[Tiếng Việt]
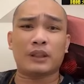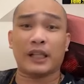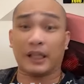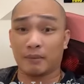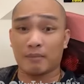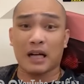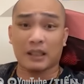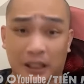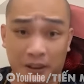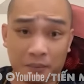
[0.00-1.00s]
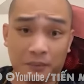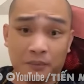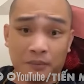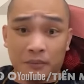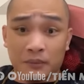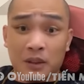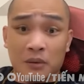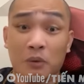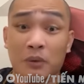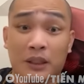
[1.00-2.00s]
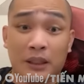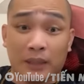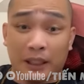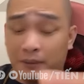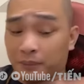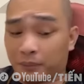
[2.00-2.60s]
khiển ba người nguyễn bình khiêm này